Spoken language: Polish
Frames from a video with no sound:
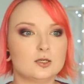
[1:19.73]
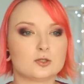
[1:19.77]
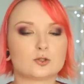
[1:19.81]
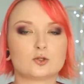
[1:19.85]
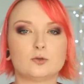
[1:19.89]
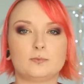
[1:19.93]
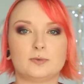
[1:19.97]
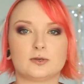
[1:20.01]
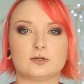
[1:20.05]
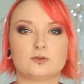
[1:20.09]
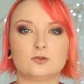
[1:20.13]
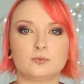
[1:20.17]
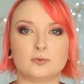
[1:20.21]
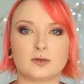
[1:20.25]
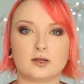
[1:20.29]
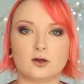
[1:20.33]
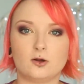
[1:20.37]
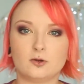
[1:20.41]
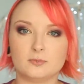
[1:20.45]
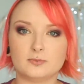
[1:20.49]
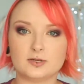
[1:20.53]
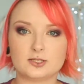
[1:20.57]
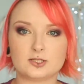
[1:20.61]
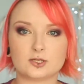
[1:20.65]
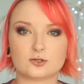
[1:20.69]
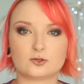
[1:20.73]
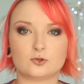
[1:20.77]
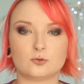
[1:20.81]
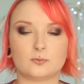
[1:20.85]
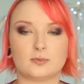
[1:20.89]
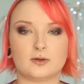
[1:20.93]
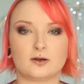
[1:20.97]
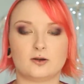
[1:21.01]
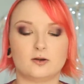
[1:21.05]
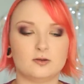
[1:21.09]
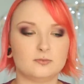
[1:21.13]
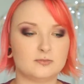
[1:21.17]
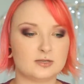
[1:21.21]
super, super, on będzie
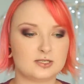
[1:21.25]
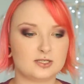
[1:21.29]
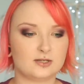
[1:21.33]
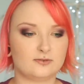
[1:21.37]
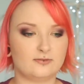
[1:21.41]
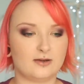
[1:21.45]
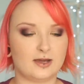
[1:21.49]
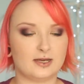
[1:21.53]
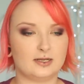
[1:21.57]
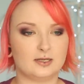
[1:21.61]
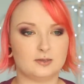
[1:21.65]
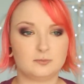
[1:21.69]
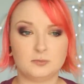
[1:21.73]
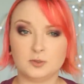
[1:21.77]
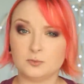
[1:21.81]
super, on będzie fajny.